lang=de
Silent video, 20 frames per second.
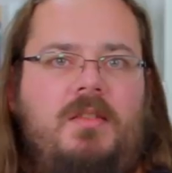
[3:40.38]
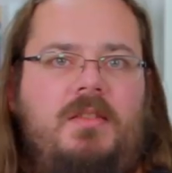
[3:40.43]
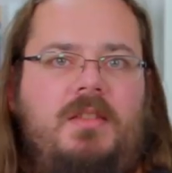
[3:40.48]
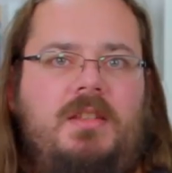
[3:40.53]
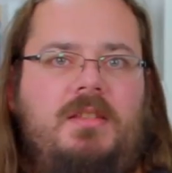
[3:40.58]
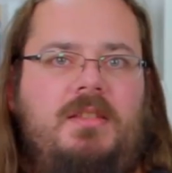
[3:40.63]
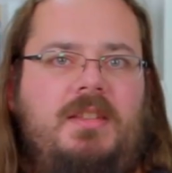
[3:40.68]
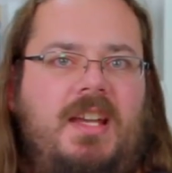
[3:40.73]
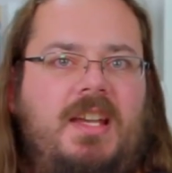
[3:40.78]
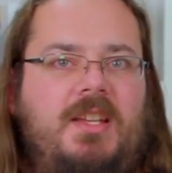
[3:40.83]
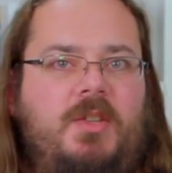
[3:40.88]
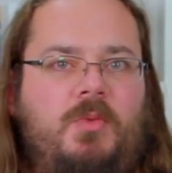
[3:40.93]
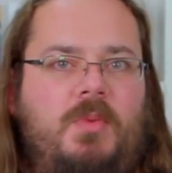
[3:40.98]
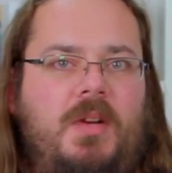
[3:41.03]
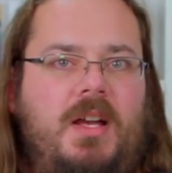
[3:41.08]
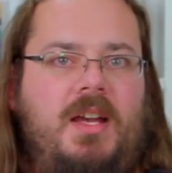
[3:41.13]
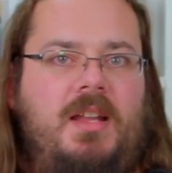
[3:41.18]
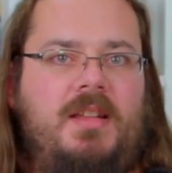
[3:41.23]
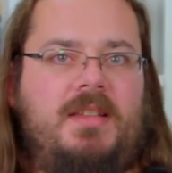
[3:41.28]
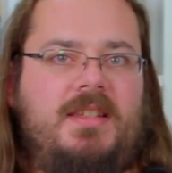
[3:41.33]
die direkt
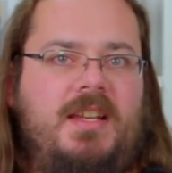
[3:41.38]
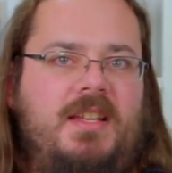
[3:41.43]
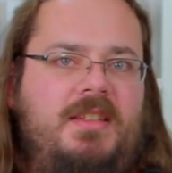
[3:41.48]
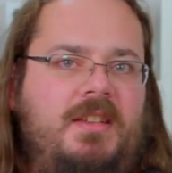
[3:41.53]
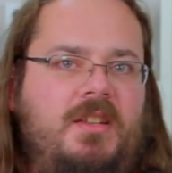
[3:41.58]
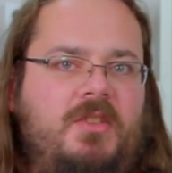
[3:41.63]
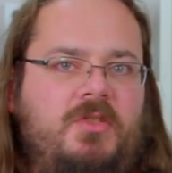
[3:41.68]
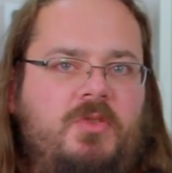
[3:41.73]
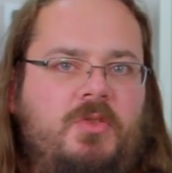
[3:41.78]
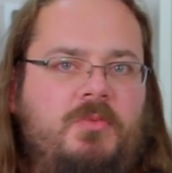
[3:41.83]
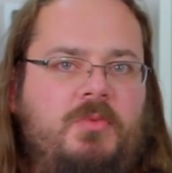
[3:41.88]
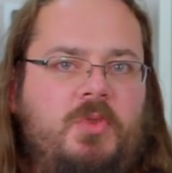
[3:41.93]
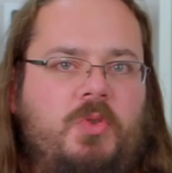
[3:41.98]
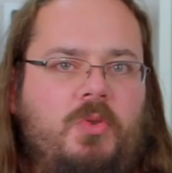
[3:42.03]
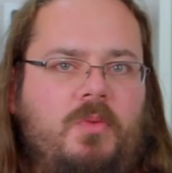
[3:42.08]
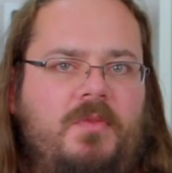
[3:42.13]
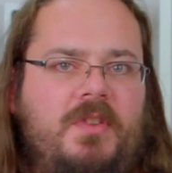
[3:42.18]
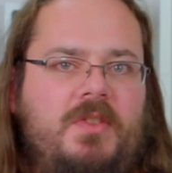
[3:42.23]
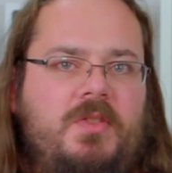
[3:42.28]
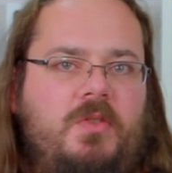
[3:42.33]
über einen SATA-Anschluss mit
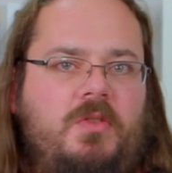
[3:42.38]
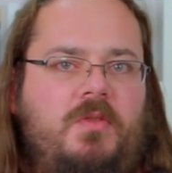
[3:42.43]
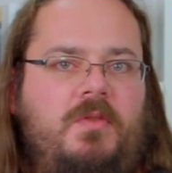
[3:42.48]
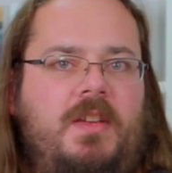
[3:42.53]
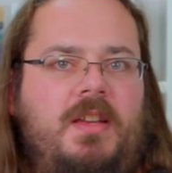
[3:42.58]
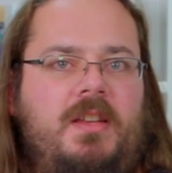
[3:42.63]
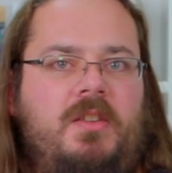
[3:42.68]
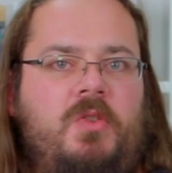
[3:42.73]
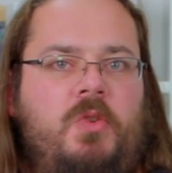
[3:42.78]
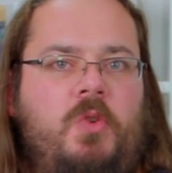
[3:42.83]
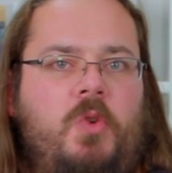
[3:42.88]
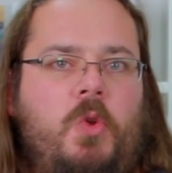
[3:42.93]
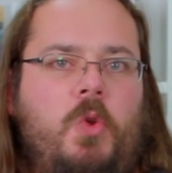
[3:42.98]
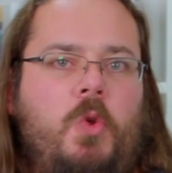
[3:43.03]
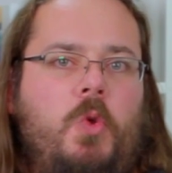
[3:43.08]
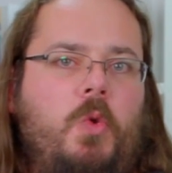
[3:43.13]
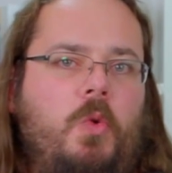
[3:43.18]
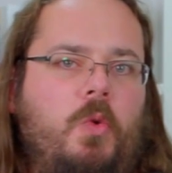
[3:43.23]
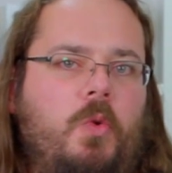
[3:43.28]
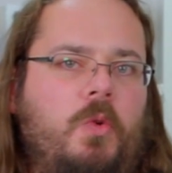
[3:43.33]
Strom versorgt werden
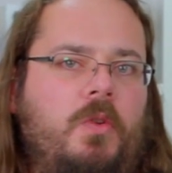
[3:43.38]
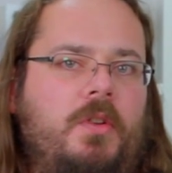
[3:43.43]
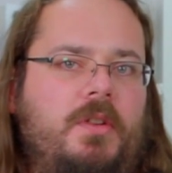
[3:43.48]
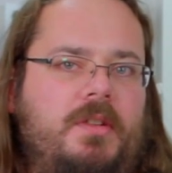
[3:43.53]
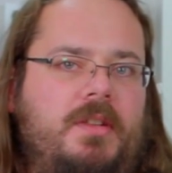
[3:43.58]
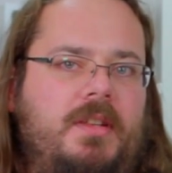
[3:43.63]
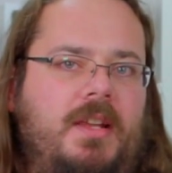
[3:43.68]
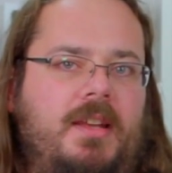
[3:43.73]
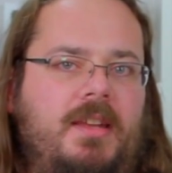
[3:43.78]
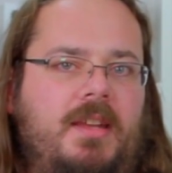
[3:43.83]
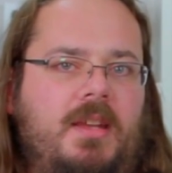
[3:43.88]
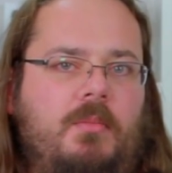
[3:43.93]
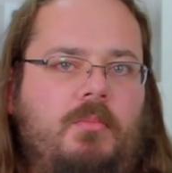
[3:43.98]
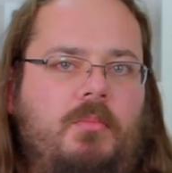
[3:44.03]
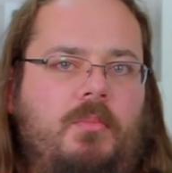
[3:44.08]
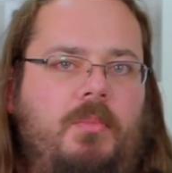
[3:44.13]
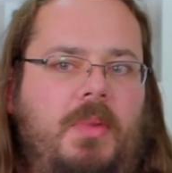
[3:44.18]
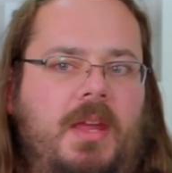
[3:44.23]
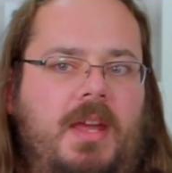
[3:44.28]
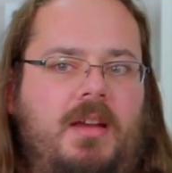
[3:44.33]
und dann
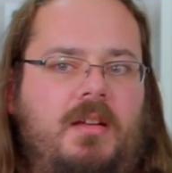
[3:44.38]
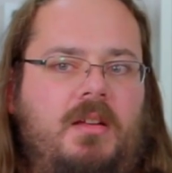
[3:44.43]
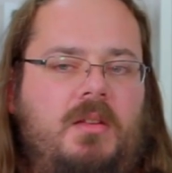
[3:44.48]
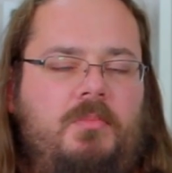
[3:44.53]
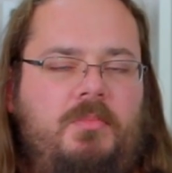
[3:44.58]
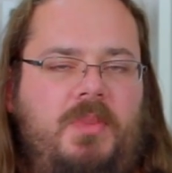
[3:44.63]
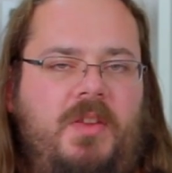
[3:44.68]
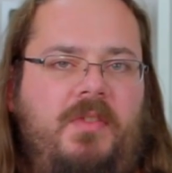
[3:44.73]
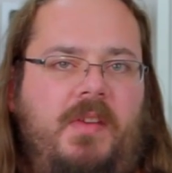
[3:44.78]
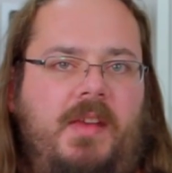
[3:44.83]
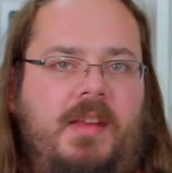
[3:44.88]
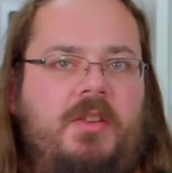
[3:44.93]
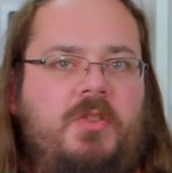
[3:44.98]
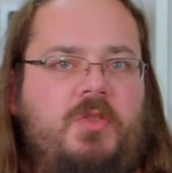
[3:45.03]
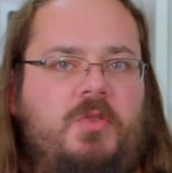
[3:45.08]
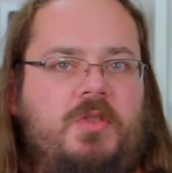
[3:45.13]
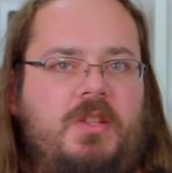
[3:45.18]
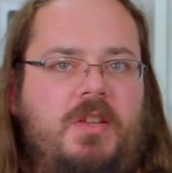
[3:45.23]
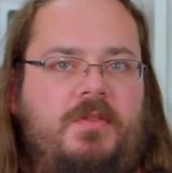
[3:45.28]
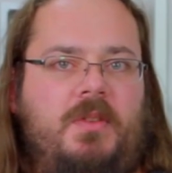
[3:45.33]
eben per
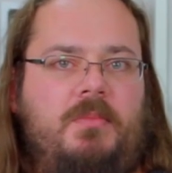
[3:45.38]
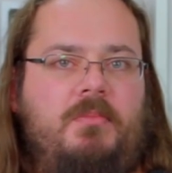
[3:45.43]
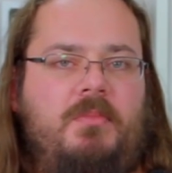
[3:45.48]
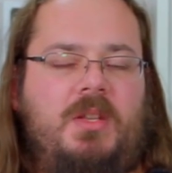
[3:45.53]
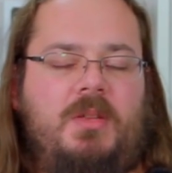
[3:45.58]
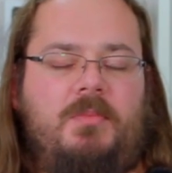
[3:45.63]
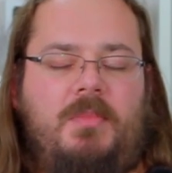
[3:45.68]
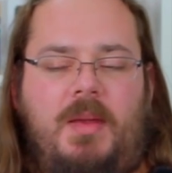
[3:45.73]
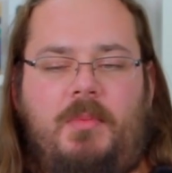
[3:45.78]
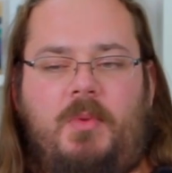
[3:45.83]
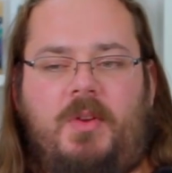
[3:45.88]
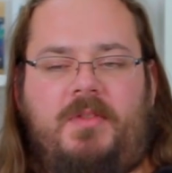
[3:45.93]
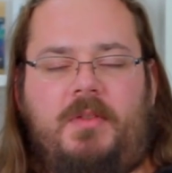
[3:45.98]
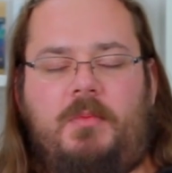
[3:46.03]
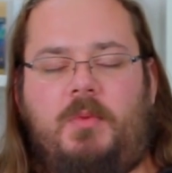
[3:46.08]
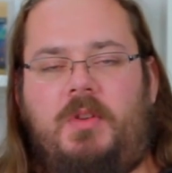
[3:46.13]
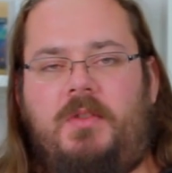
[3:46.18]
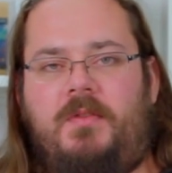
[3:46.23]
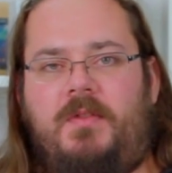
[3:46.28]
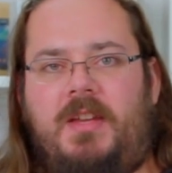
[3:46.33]
PWM-Anschluss mit dem Mainboard
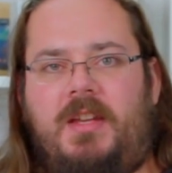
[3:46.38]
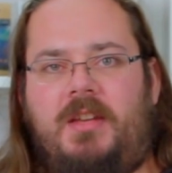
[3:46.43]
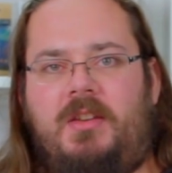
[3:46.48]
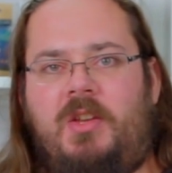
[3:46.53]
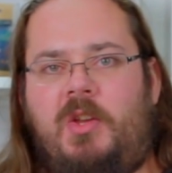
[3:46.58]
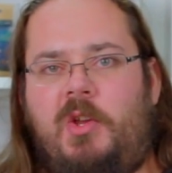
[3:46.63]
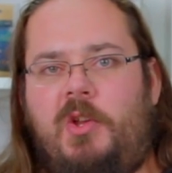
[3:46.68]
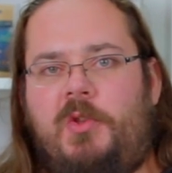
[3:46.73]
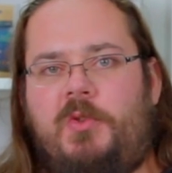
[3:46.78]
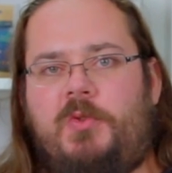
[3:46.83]
verbunden werden,